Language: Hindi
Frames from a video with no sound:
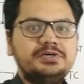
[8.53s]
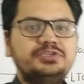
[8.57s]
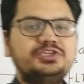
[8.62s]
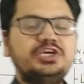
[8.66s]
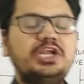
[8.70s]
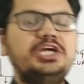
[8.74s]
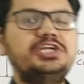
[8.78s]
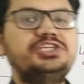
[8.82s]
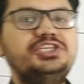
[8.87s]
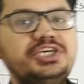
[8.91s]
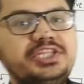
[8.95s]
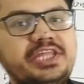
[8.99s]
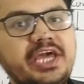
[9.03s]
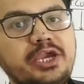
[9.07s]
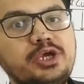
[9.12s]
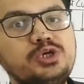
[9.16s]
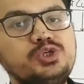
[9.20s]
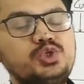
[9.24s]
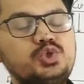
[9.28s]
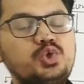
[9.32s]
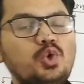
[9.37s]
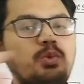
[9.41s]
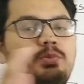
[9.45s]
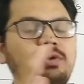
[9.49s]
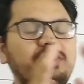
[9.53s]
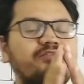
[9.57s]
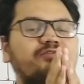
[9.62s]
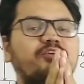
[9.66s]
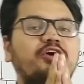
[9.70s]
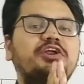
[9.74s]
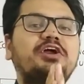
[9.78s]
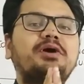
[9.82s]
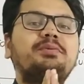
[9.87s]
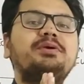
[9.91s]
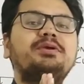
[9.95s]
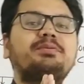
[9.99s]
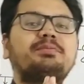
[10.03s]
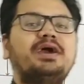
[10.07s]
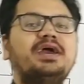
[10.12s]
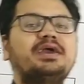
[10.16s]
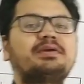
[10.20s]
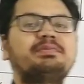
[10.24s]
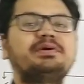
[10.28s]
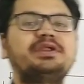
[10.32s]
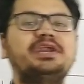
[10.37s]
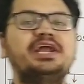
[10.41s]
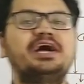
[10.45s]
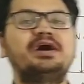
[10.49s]
चलिए जी थैंक यू सो मच फॉर कमिंग
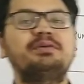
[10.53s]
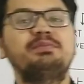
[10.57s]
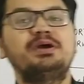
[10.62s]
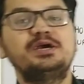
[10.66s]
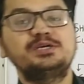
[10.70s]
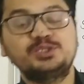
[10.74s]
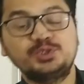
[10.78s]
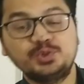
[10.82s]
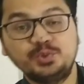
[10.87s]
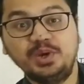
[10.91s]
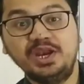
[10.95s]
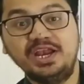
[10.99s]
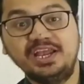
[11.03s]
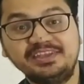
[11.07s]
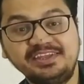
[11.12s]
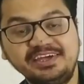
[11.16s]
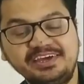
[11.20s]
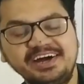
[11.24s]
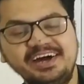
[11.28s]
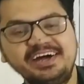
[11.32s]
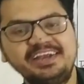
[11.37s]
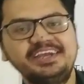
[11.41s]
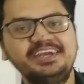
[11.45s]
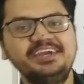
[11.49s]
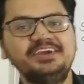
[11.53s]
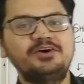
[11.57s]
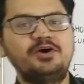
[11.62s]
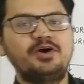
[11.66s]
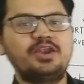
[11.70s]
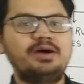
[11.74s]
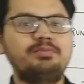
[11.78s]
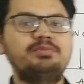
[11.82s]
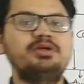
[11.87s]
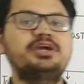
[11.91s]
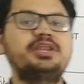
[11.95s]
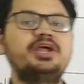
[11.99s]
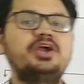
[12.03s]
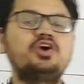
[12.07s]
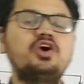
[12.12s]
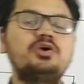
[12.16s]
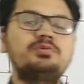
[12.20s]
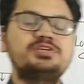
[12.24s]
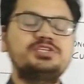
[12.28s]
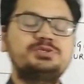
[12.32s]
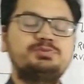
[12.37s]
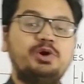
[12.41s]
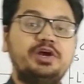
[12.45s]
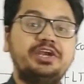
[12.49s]
बैक मेरा नाम है सुनील अधिकारी और आप देख रहे हैं
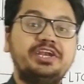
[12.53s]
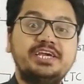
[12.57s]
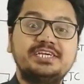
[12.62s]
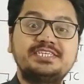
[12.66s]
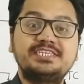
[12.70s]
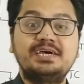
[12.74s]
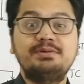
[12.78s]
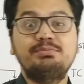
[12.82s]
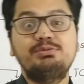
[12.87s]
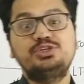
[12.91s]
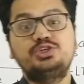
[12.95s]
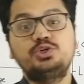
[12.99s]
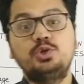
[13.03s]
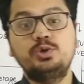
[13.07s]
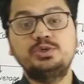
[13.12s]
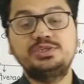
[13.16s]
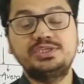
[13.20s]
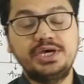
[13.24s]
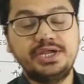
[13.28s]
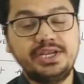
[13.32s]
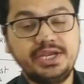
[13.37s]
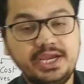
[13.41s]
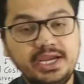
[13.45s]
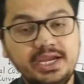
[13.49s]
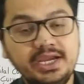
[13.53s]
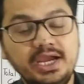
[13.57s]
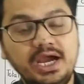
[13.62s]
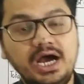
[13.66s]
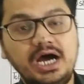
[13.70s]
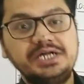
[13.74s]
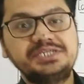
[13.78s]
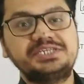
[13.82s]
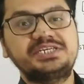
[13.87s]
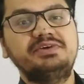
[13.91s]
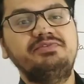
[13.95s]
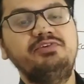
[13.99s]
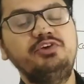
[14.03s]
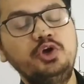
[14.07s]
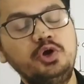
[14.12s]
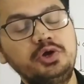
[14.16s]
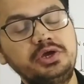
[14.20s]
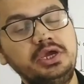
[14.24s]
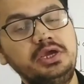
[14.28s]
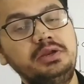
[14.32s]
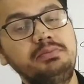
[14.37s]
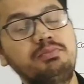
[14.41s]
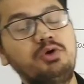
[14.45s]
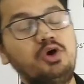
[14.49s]
कॉमर्स पॉइंट कैसा हम बच्चे लोग सारे आज का वीडियो
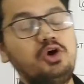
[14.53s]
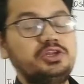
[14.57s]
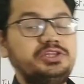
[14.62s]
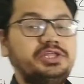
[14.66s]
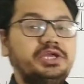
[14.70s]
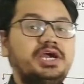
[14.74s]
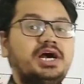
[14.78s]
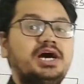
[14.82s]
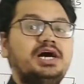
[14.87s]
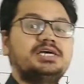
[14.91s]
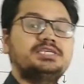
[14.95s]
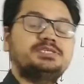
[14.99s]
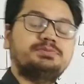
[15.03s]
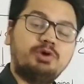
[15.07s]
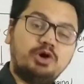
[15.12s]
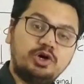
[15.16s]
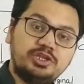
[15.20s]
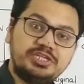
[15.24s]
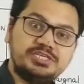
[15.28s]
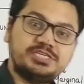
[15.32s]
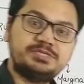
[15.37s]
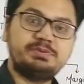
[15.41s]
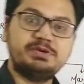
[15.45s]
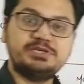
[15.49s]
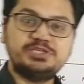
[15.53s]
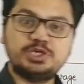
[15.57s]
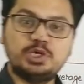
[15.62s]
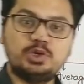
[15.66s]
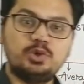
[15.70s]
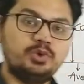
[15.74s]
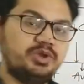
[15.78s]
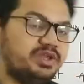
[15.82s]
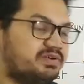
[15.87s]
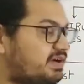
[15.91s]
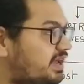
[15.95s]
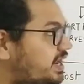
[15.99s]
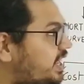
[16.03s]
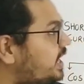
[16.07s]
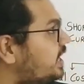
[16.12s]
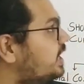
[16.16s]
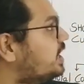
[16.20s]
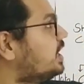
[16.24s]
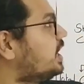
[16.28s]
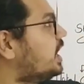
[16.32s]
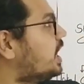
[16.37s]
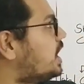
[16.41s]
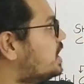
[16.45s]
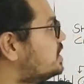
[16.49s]
अगेन बहुत ही खास बहुत ही स्पेशल होने वाला
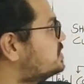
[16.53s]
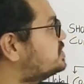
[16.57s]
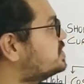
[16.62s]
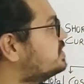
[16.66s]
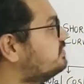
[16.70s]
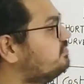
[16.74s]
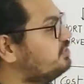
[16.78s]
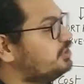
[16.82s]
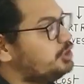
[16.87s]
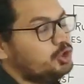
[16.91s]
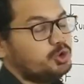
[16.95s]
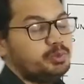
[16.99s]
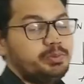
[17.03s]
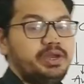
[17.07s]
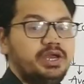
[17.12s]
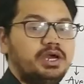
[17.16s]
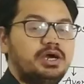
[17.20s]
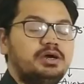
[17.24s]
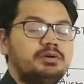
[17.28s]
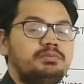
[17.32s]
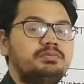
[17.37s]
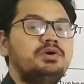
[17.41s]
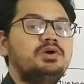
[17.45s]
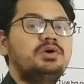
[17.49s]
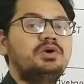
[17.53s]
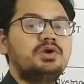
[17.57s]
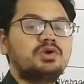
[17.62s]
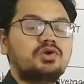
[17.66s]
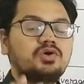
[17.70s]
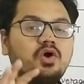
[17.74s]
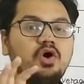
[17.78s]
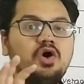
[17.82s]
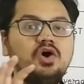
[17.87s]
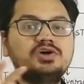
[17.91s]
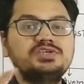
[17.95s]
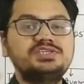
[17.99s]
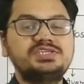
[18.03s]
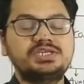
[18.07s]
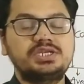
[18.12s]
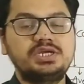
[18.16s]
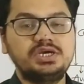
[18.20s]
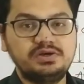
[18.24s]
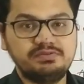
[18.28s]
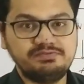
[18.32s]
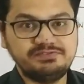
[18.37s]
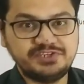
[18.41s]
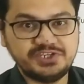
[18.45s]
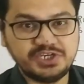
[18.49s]
है आज के वीडियो में हम कॉस्ट
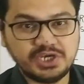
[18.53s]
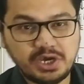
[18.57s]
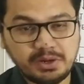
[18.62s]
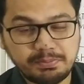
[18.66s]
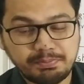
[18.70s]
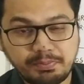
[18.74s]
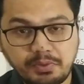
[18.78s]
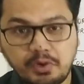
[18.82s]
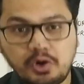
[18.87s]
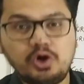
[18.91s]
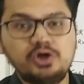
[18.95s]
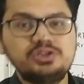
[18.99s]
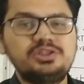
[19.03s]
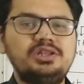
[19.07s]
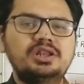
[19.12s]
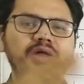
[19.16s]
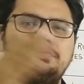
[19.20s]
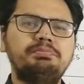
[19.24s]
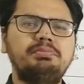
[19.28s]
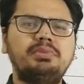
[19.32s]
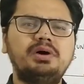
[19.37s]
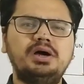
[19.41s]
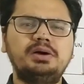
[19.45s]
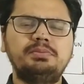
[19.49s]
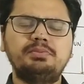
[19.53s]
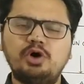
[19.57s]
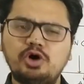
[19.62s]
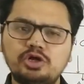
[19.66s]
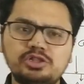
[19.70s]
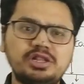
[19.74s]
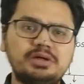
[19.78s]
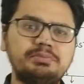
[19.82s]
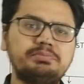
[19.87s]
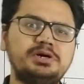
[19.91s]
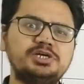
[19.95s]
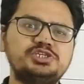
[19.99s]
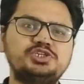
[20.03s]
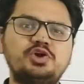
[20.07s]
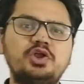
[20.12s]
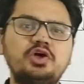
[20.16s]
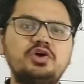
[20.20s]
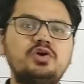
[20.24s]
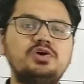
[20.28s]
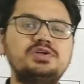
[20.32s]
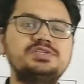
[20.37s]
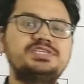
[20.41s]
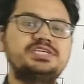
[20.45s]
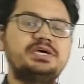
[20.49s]
कर्व जी हाँ बहुत लंबा बहुत लंबा
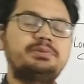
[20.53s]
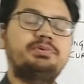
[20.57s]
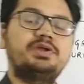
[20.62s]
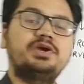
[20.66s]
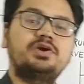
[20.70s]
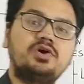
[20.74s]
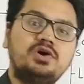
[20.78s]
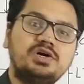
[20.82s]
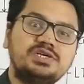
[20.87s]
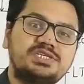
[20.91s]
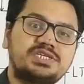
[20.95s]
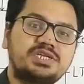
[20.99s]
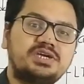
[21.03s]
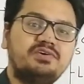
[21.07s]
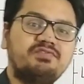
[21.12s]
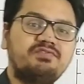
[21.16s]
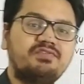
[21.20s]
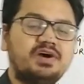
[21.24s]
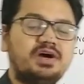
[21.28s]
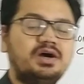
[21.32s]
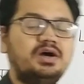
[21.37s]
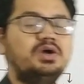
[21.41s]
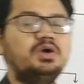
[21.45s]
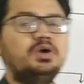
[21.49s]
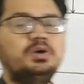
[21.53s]
चौड़ा कॉन्सेप्ट है कॉस्ट कर्व का